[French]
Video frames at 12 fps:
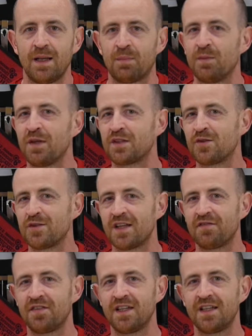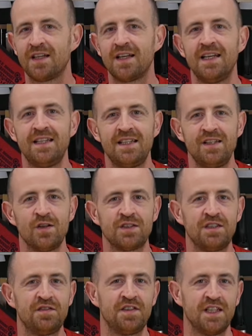La première chose à faire est
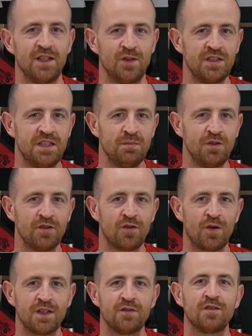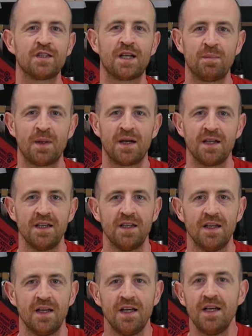d'identifier le type de froid de votre appareil,
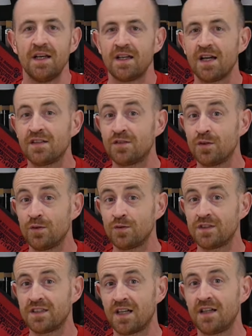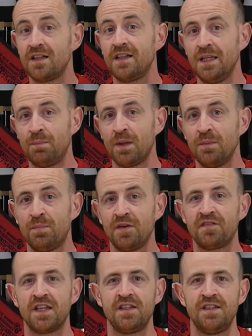car selon ça, les pannes
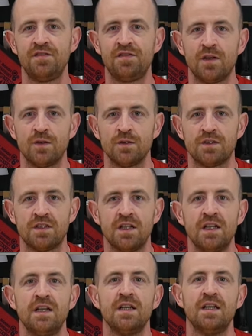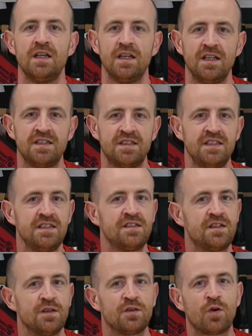peuvent être différentes. Il
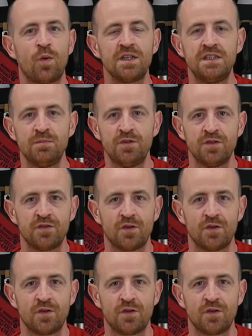existe trois types de